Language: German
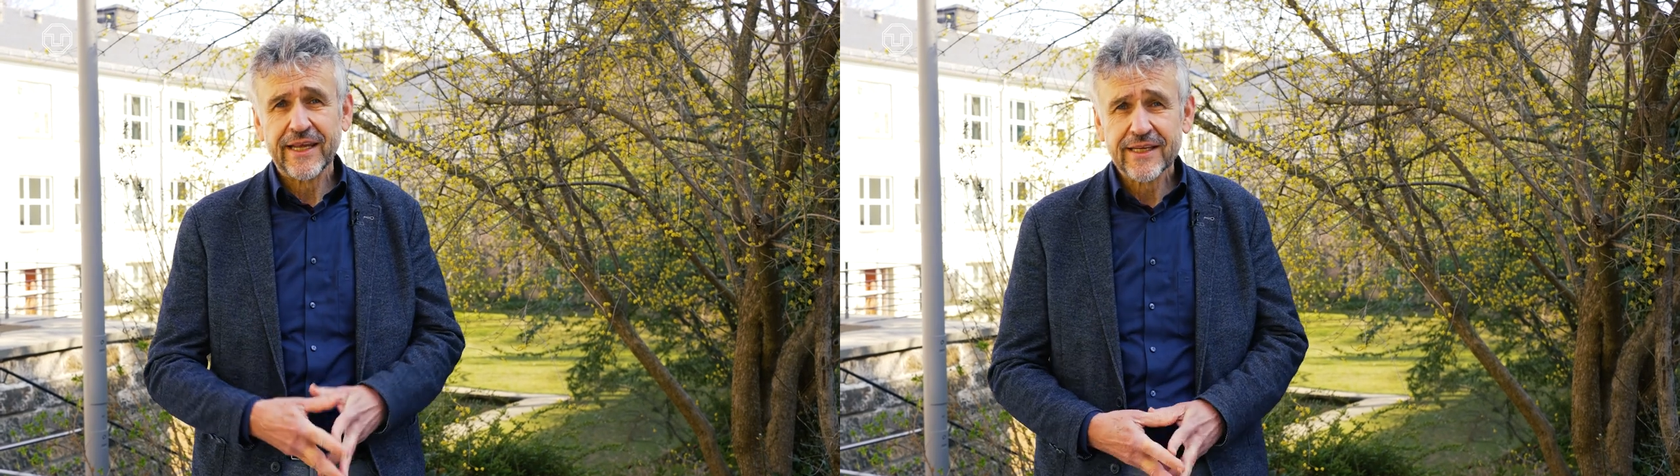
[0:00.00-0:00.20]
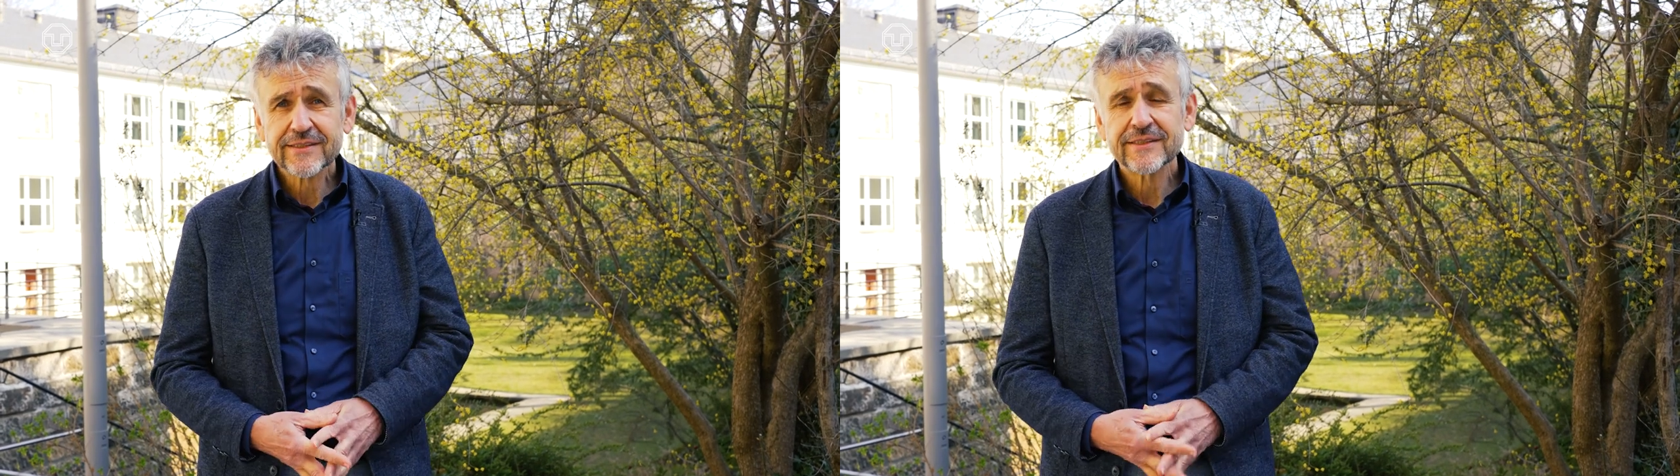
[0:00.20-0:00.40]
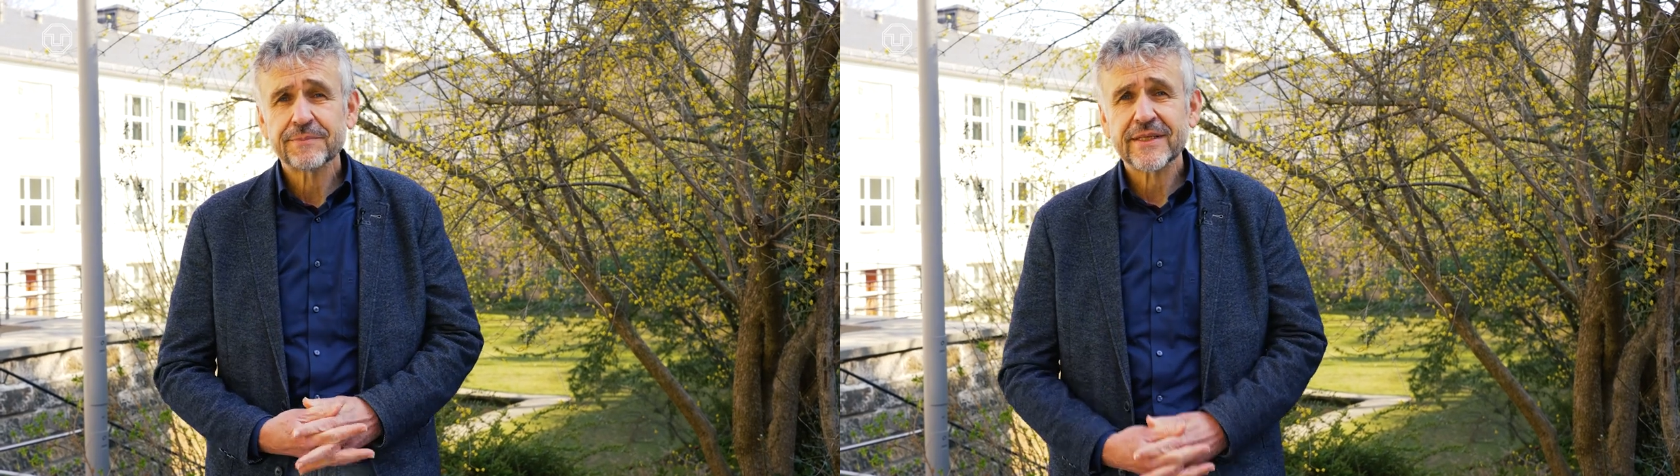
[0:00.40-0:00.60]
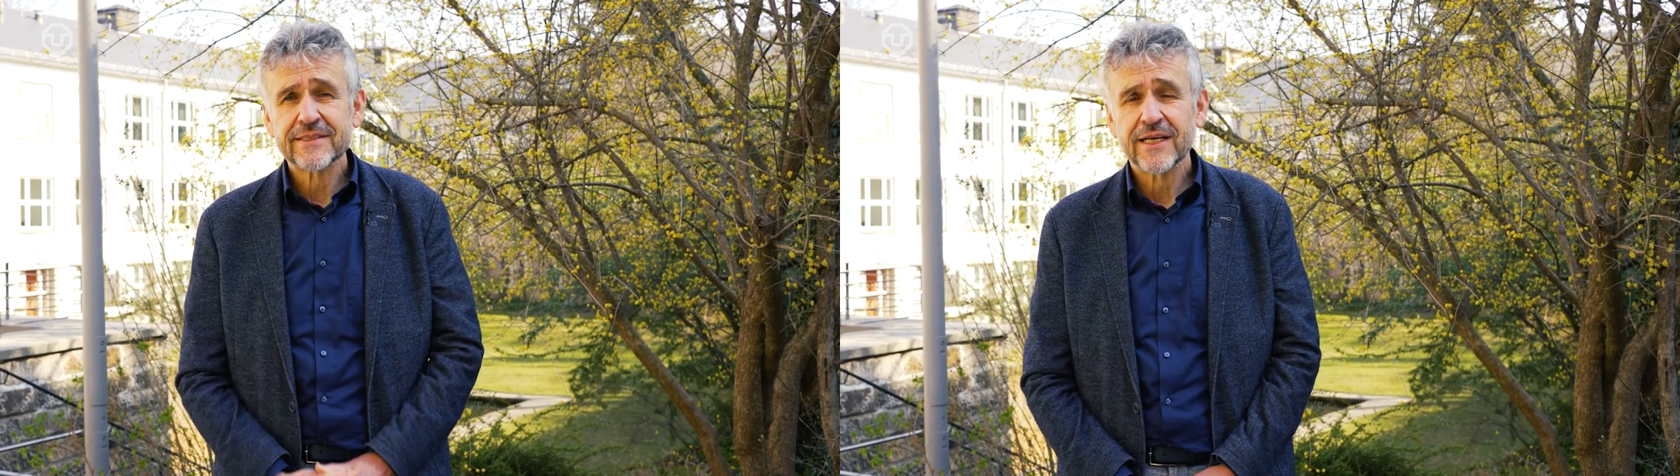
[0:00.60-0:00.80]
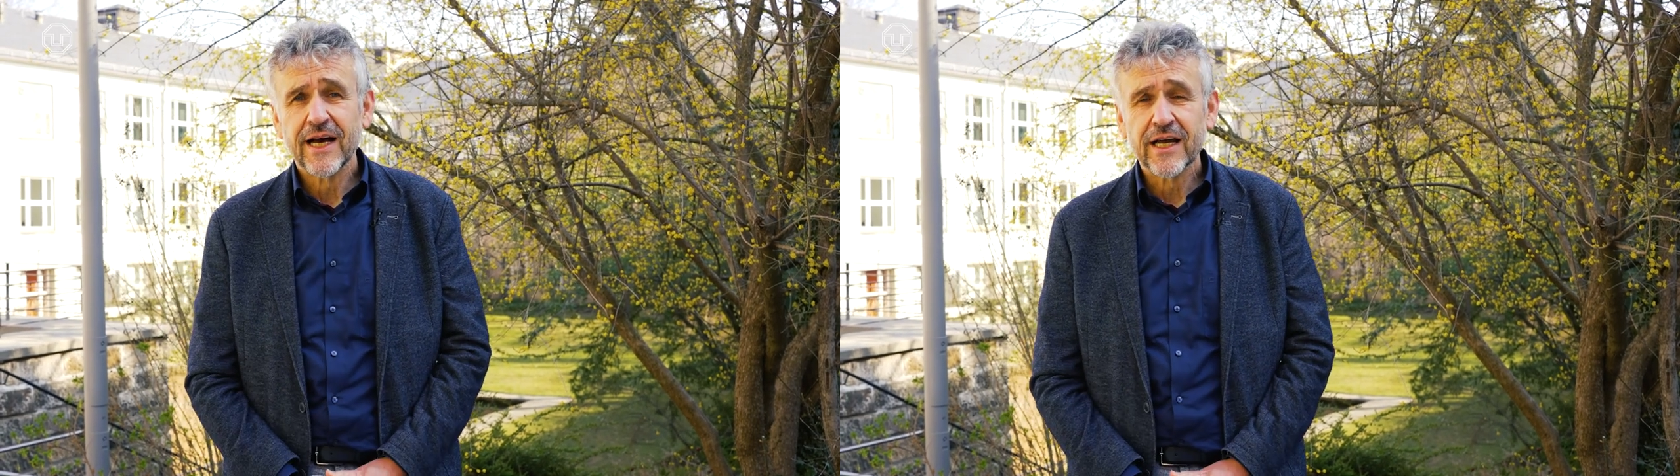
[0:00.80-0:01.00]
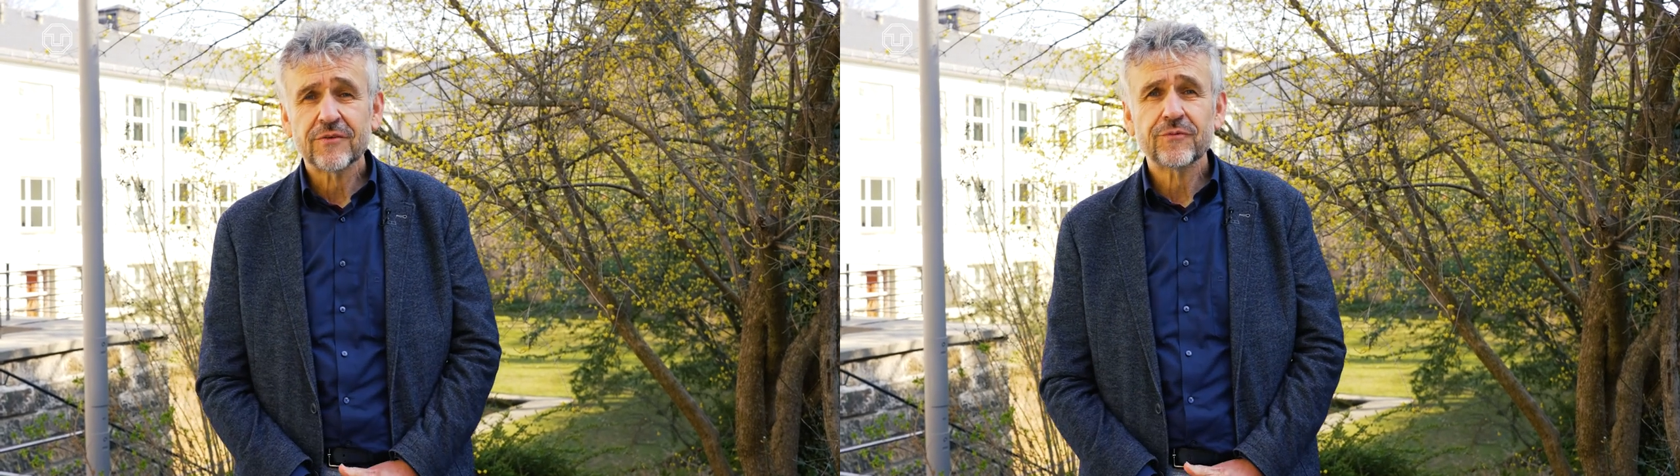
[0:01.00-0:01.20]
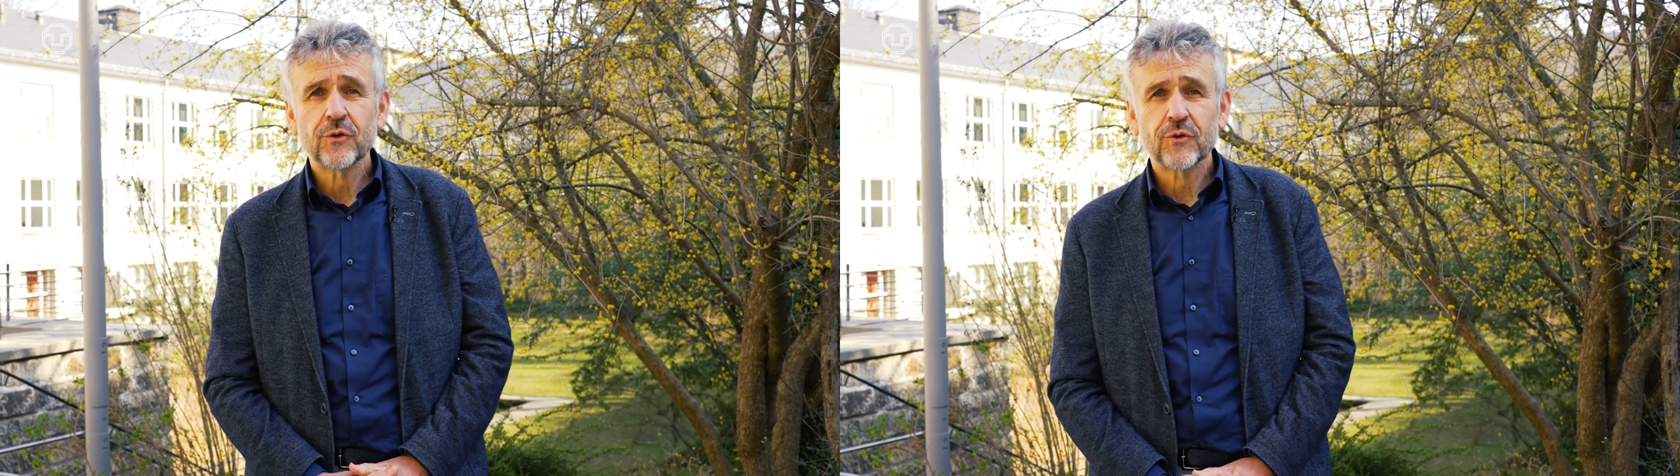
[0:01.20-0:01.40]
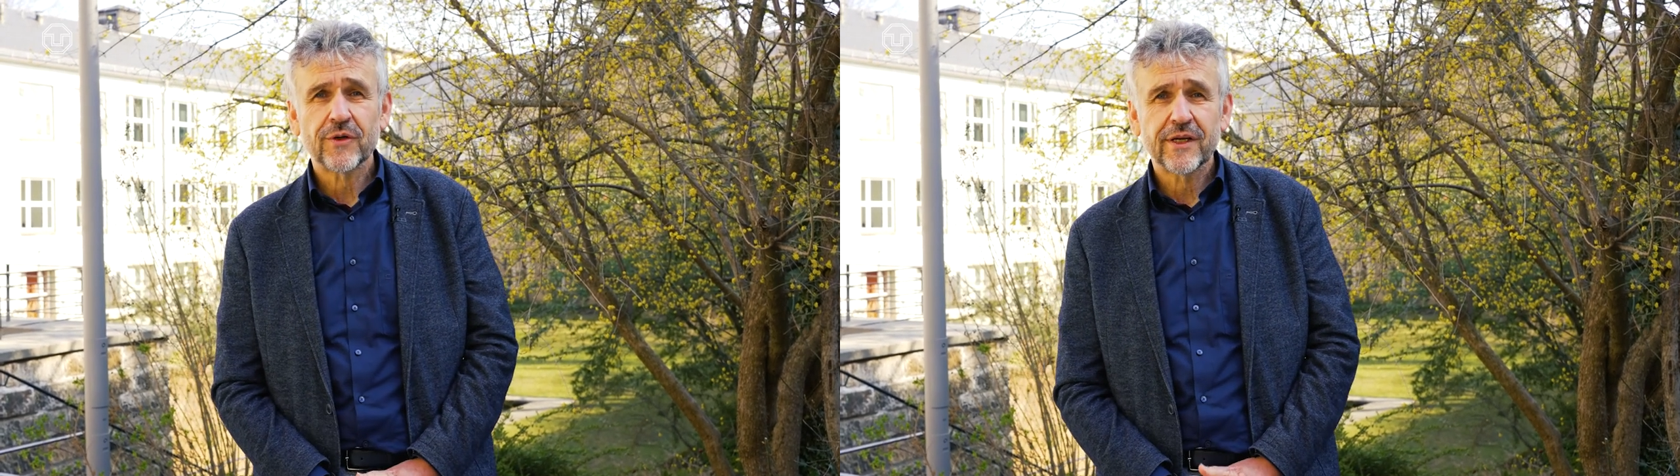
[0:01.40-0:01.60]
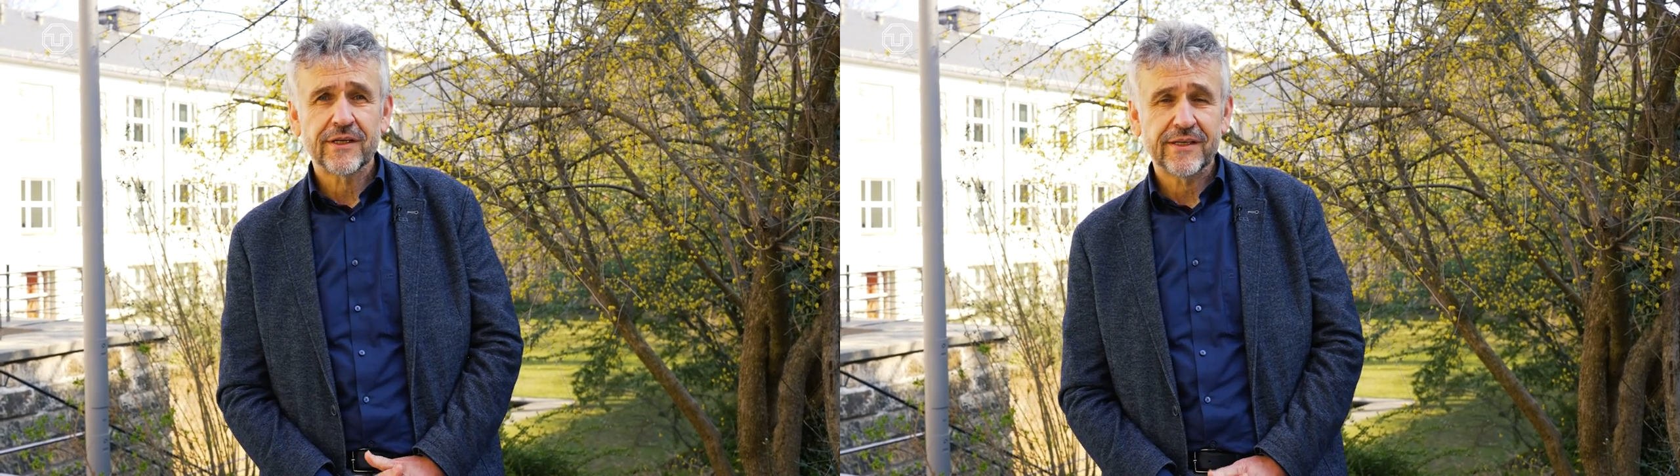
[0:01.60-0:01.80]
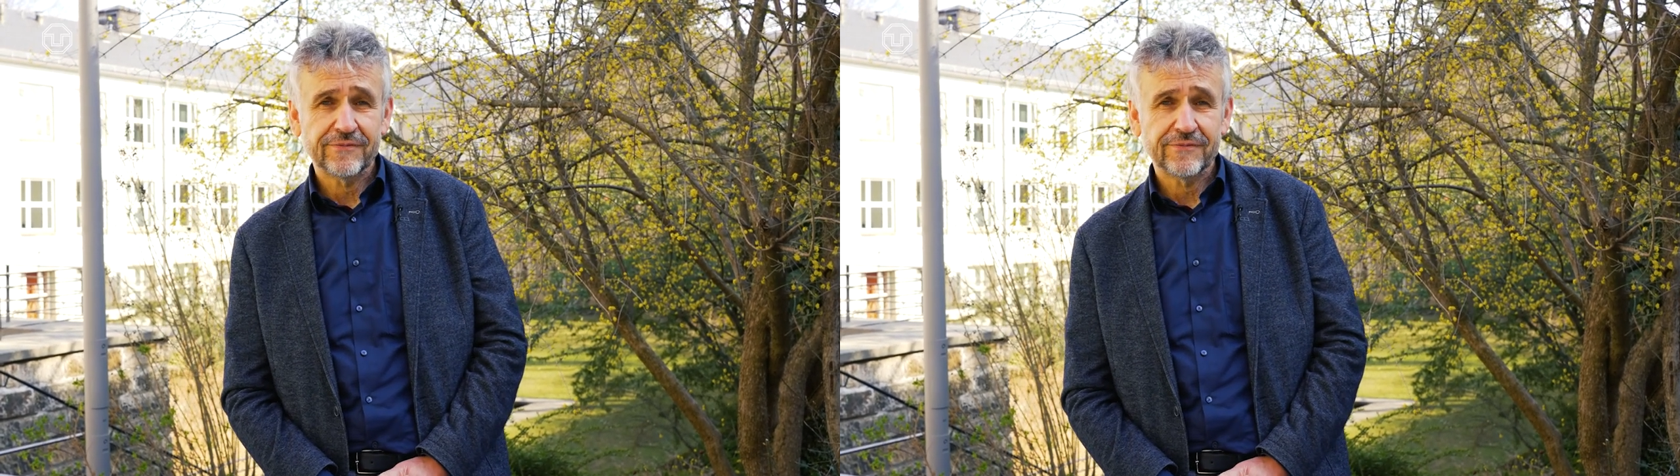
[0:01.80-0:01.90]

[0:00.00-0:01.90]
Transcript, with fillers: Erstsemester-Einführungen